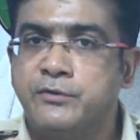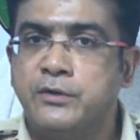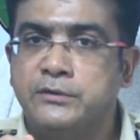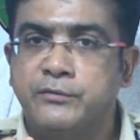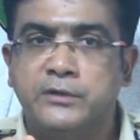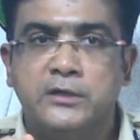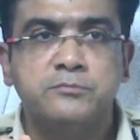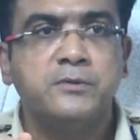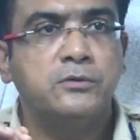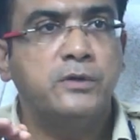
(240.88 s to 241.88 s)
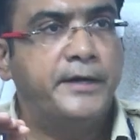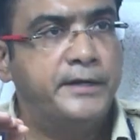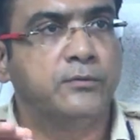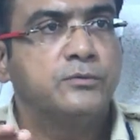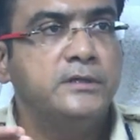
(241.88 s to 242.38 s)
ఎవరైతే ఉన్నారో మాకు
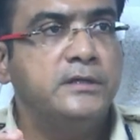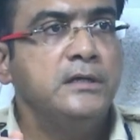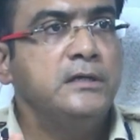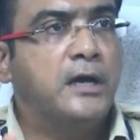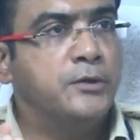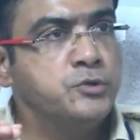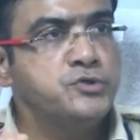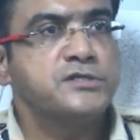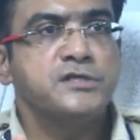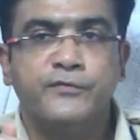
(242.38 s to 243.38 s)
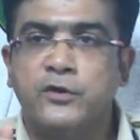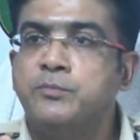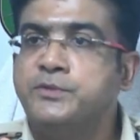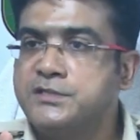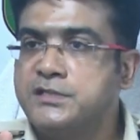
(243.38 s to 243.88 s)
ఐడియా ఉంది ఆ యూజర్స్ని
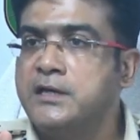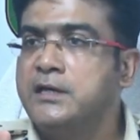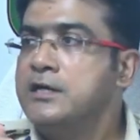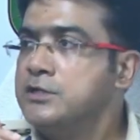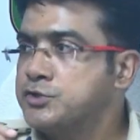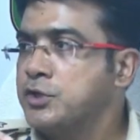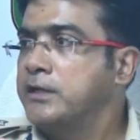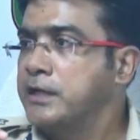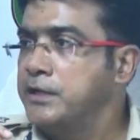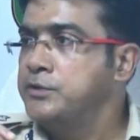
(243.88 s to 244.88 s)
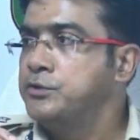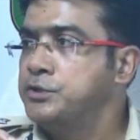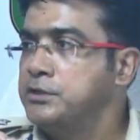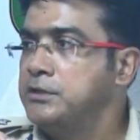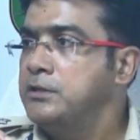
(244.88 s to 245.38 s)
ఫాలోఅప్ చేస్తే స్టాక్ ఎక్కడి నుంచి
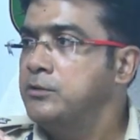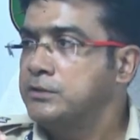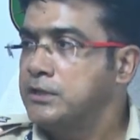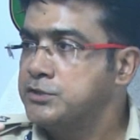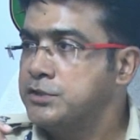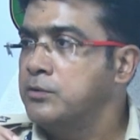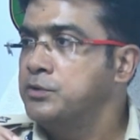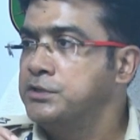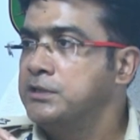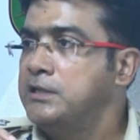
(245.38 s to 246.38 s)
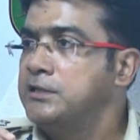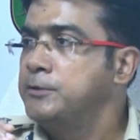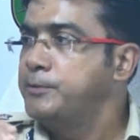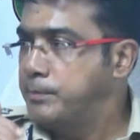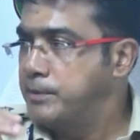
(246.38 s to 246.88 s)
వచ్చింది కొత్తగా స్టాక్ వచ్చిందా లేదని
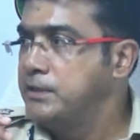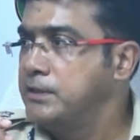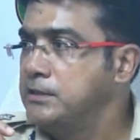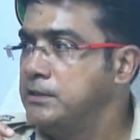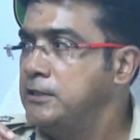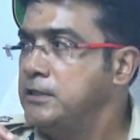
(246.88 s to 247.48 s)
చెప్పి చెప్పడం జరిగింది